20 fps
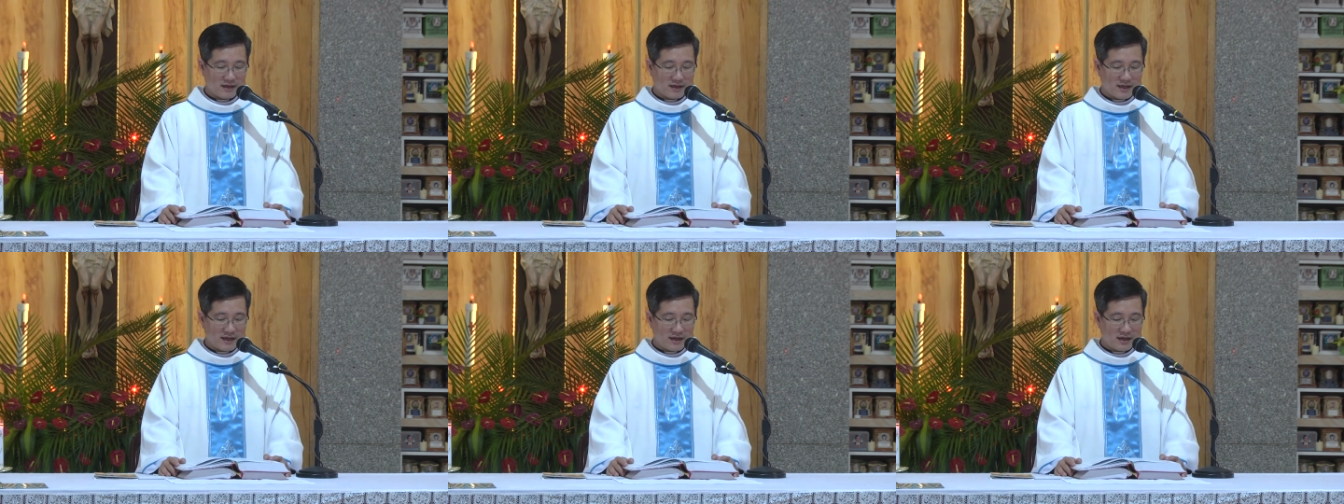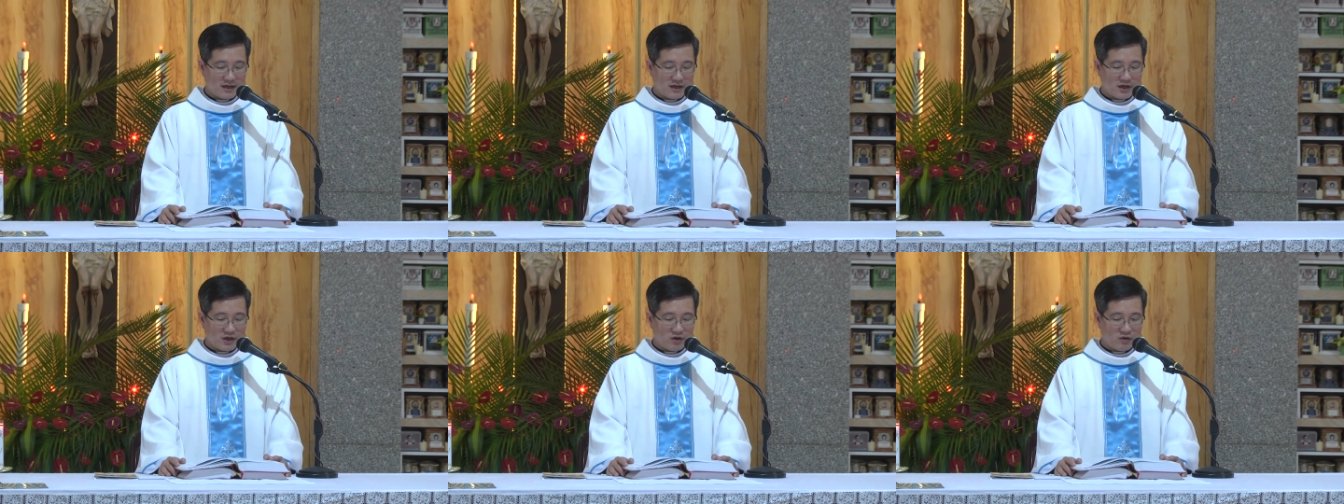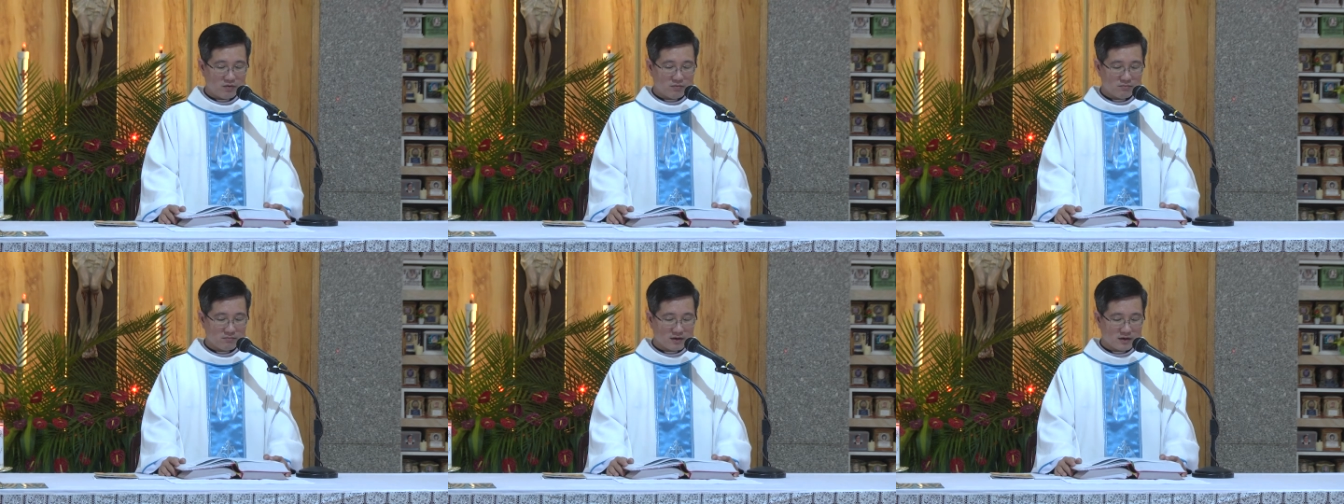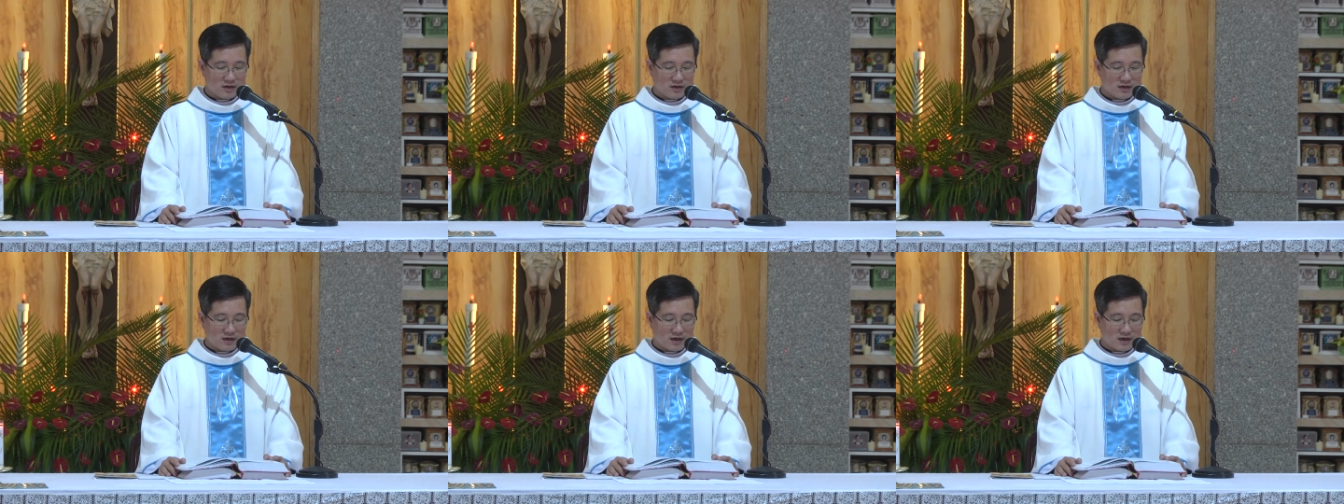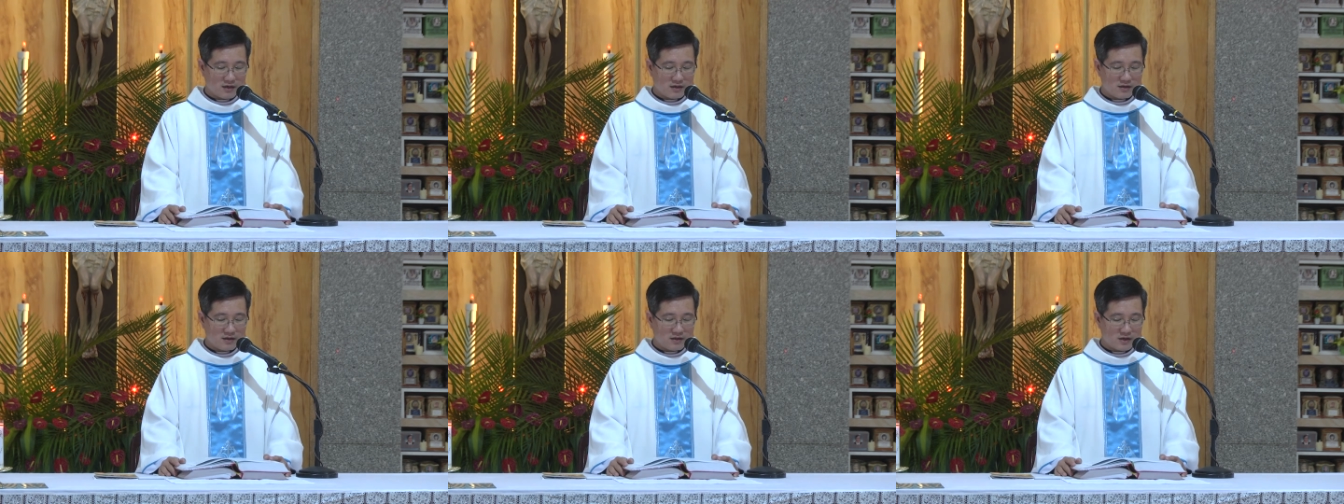Và Gia-kêu mừng
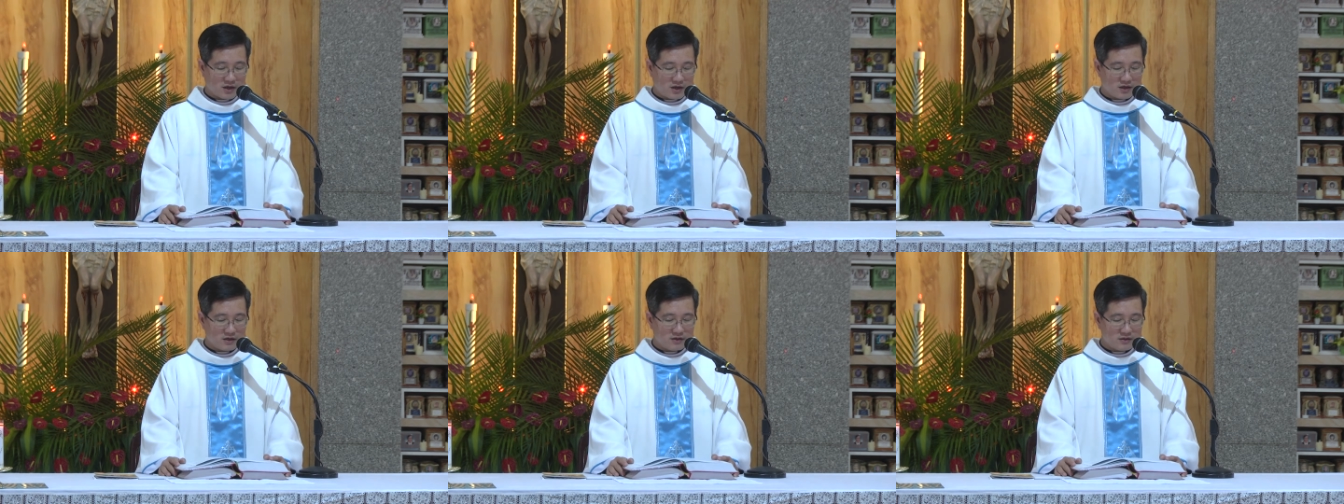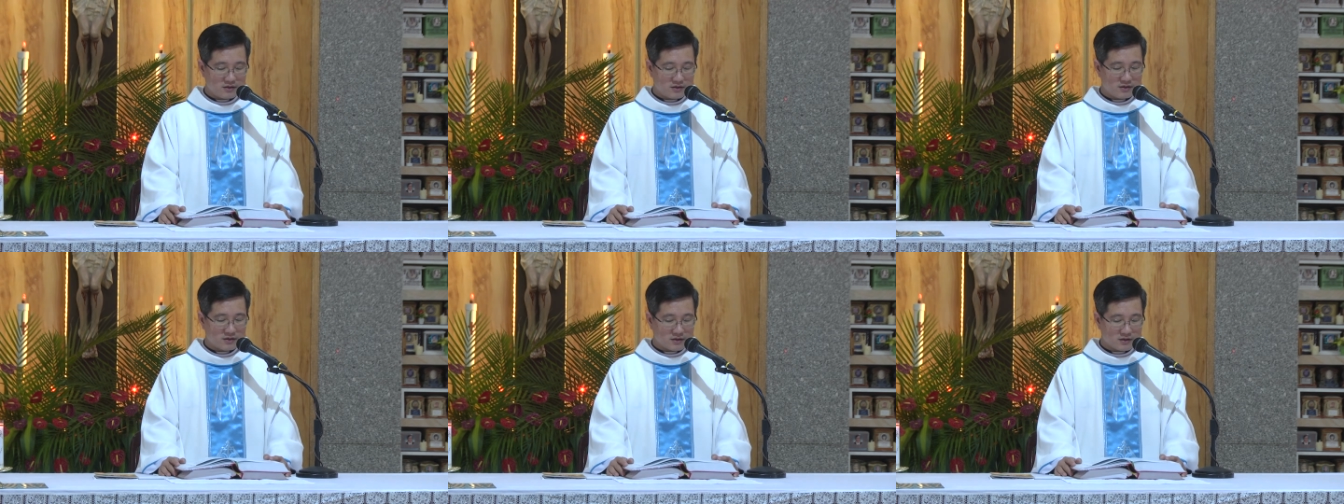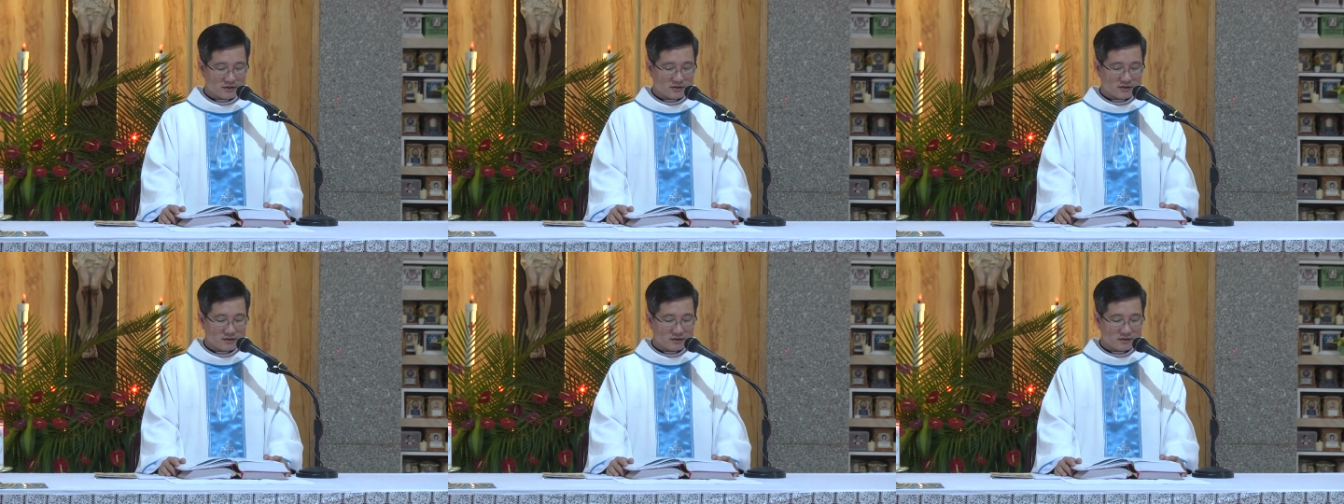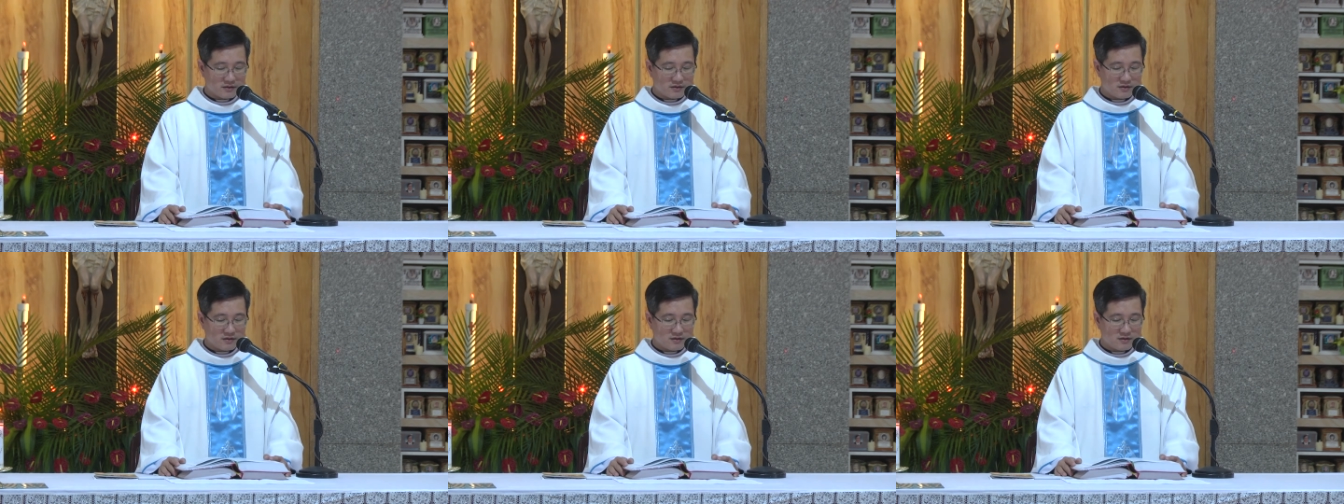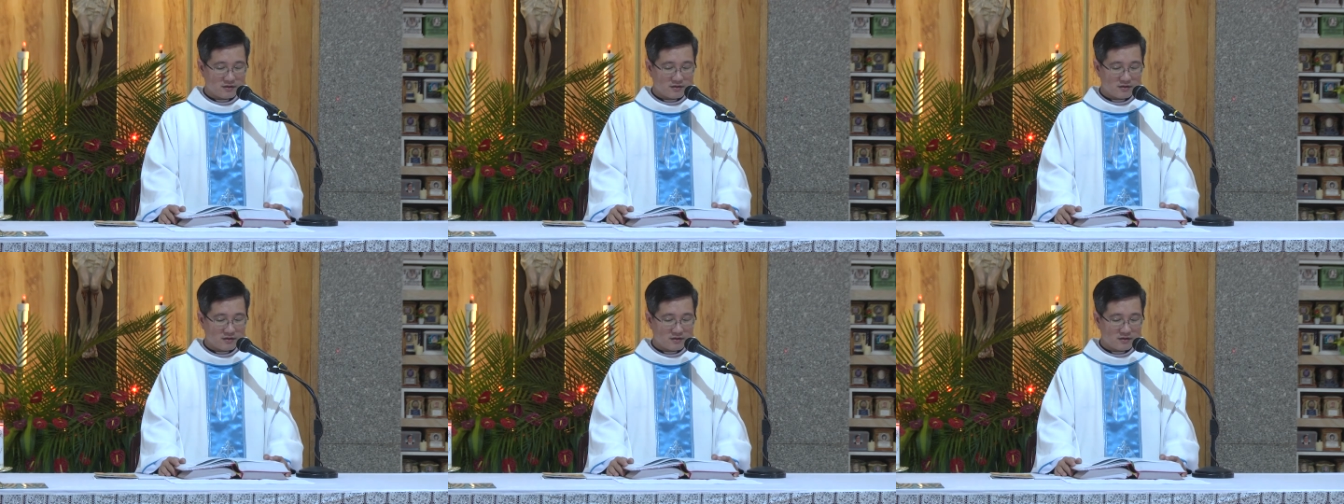rỡ đón rước người.